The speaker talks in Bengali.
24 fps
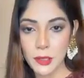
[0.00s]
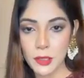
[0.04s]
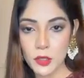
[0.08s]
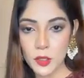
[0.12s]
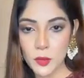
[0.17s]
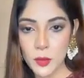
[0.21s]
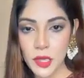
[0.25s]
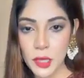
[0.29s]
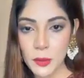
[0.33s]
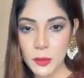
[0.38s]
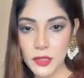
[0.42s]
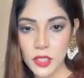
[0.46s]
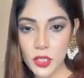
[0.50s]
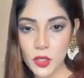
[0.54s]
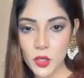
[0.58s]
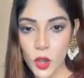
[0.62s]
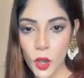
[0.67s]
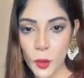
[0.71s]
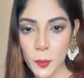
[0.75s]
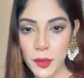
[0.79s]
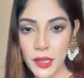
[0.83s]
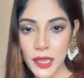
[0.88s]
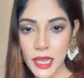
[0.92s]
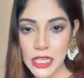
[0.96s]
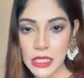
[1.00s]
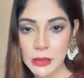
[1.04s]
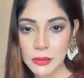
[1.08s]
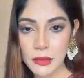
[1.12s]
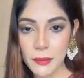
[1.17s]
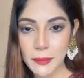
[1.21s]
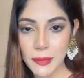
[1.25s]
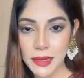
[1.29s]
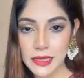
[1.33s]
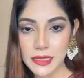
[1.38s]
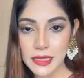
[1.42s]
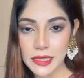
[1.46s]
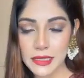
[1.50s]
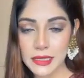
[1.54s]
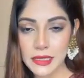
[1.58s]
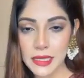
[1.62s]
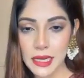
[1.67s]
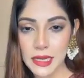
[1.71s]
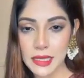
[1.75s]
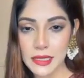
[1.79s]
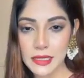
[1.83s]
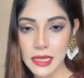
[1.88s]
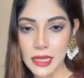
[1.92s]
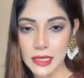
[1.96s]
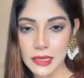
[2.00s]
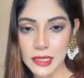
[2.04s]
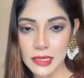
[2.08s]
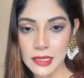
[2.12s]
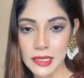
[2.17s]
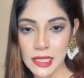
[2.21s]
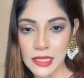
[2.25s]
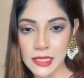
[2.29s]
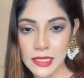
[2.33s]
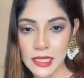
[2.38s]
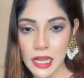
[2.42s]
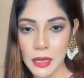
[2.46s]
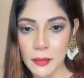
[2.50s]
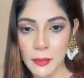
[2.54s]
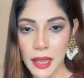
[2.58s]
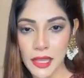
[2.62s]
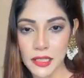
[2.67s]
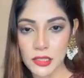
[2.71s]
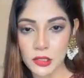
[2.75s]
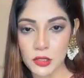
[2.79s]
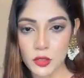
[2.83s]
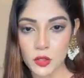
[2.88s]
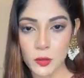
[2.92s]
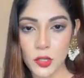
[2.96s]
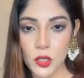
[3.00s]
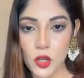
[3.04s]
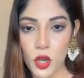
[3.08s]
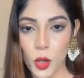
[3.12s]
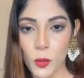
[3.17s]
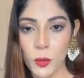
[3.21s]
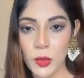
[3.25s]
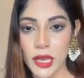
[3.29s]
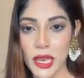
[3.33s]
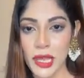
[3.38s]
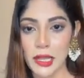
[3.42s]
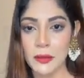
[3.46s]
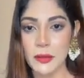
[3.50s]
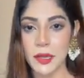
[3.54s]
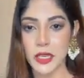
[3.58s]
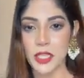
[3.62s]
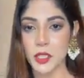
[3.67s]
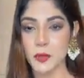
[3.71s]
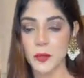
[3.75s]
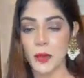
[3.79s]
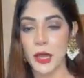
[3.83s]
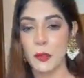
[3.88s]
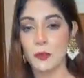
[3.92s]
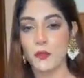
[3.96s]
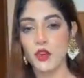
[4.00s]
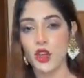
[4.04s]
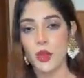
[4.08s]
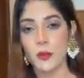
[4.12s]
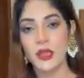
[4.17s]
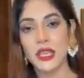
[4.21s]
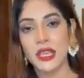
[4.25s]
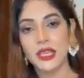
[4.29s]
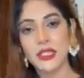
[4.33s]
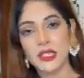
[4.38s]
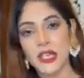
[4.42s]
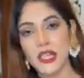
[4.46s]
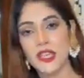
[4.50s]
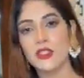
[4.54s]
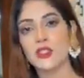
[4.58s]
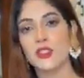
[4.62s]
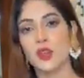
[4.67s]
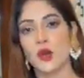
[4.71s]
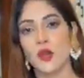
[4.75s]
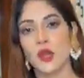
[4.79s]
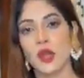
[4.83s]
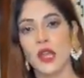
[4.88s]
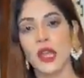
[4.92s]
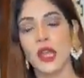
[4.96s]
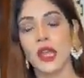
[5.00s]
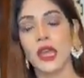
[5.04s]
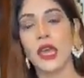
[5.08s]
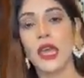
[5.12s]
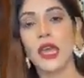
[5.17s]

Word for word: আমি তো ভেবেছি কবে আসবা মেসেঞ্জারে জানতে চাচ্ছিলাম আজ তুমি কবে লাইভে আসবা আপু আমি এসেই জ্বর